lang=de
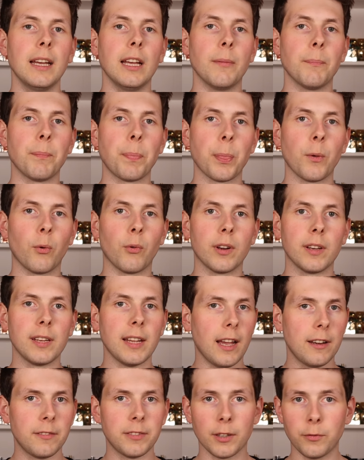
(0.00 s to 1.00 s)
Ähm, und
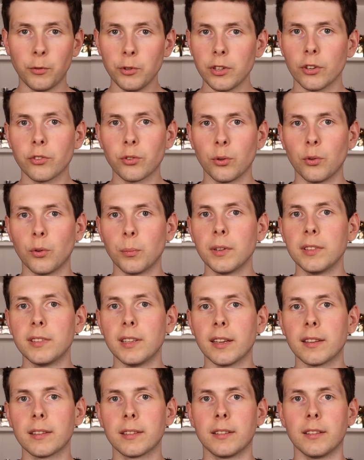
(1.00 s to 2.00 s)
hier einfach wunderschön
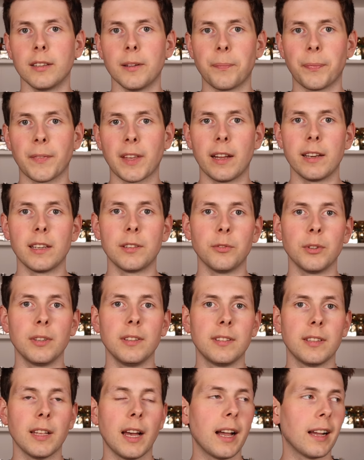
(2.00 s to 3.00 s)
umgesetzt, ähm, kann ich
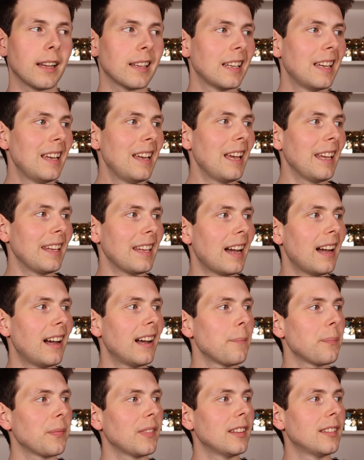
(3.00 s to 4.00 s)
wirklich sagen.
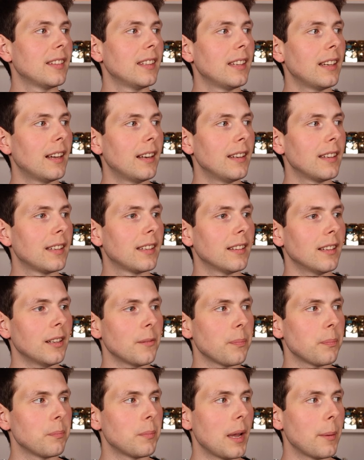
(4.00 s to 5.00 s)
Ja, ist sicherlich
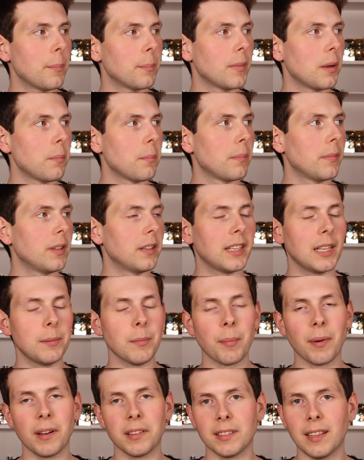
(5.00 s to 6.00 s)
ähm, beim, beim
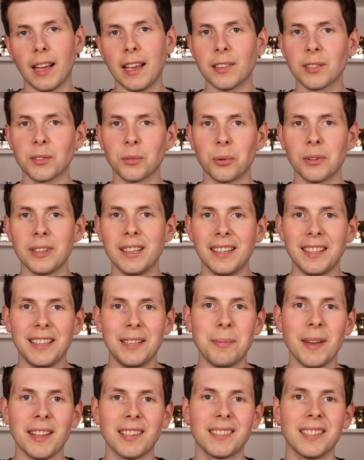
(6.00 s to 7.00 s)
Thema Preis-Leistung nicht
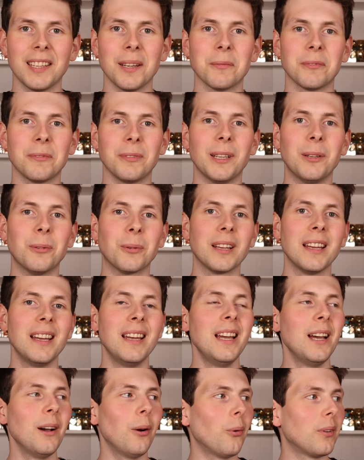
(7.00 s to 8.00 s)
die beste Empfehlung
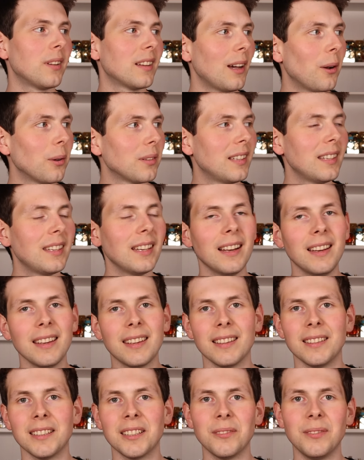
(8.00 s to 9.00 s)
und ist auch
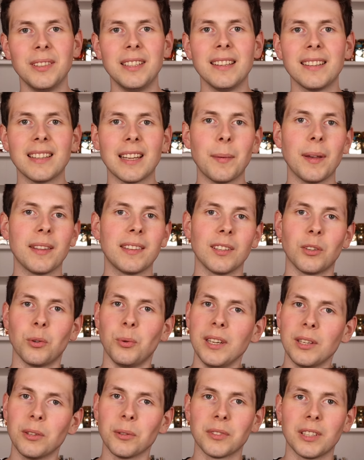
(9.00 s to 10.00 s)
sicherlich irgendwie nicht der beste
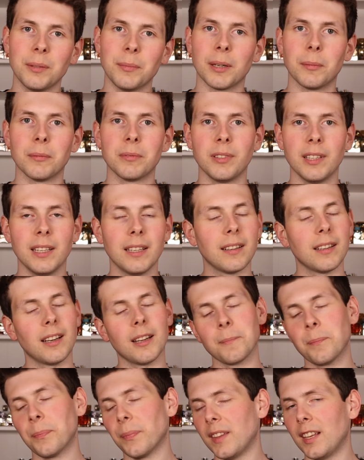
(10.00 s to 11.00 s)
Creed-Duft, den man empfehlen
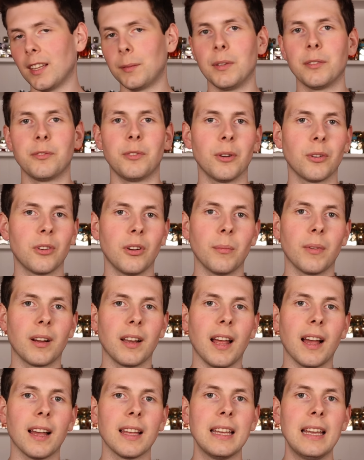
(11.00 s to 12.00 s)
kann. Ist mir vollkommen
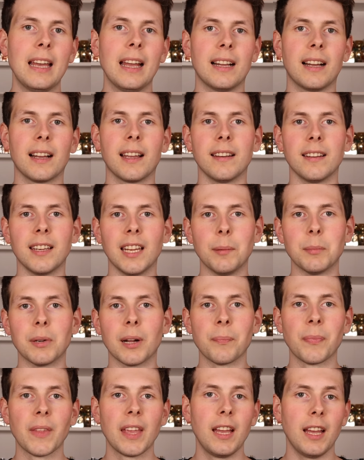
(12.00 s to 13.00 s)
klar, gar kein
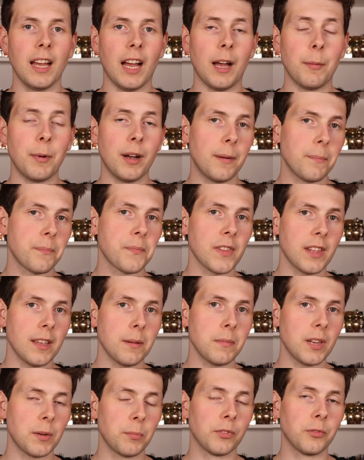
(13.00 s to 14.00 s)
Thema. Aber äh,
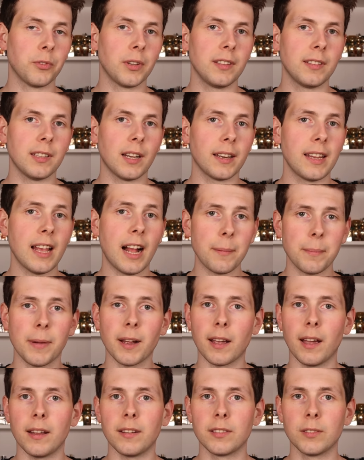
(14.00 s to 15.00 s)
ich muss wirklich sagen, die
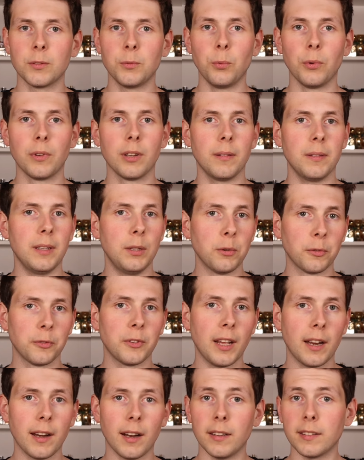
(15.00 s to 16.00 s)
Haltbarkeit ist gut, die
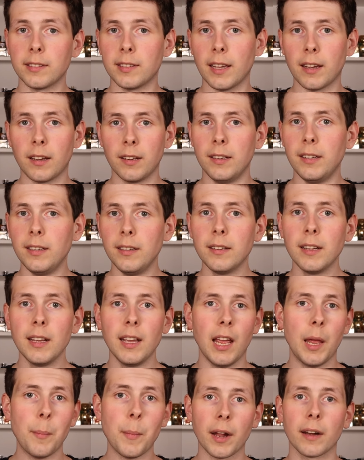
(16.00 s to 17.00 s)
Duft-DNA ist sehr clean,
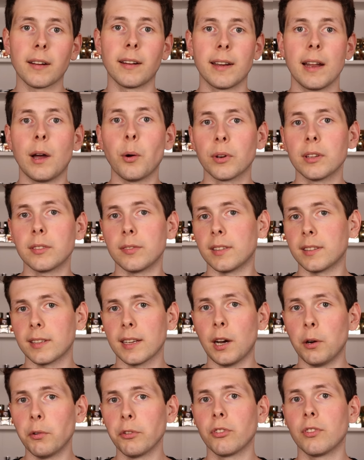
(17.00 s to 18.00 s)
er macht genau das, was
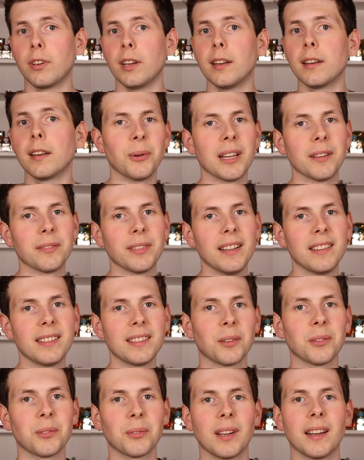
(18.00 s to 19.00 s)
draufsteht und er fällt
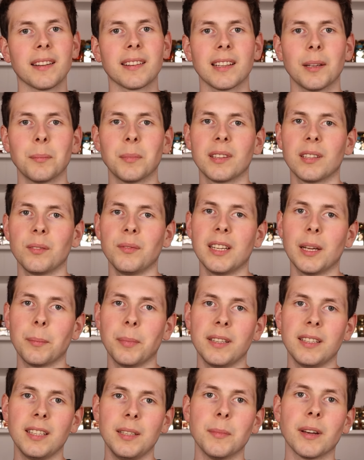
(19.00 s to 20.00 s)
sich auch so ein ganz klein bisschen wie der
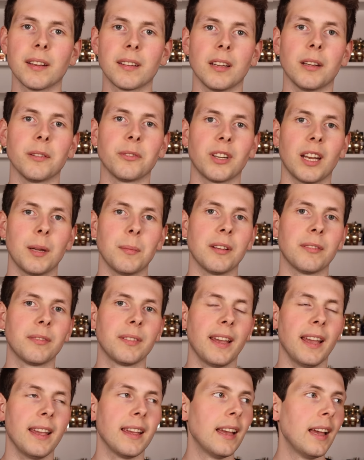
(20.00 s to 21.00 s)
Petit Matin von
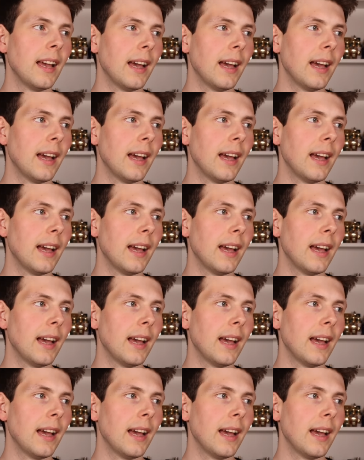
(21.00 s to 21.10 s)
MFK.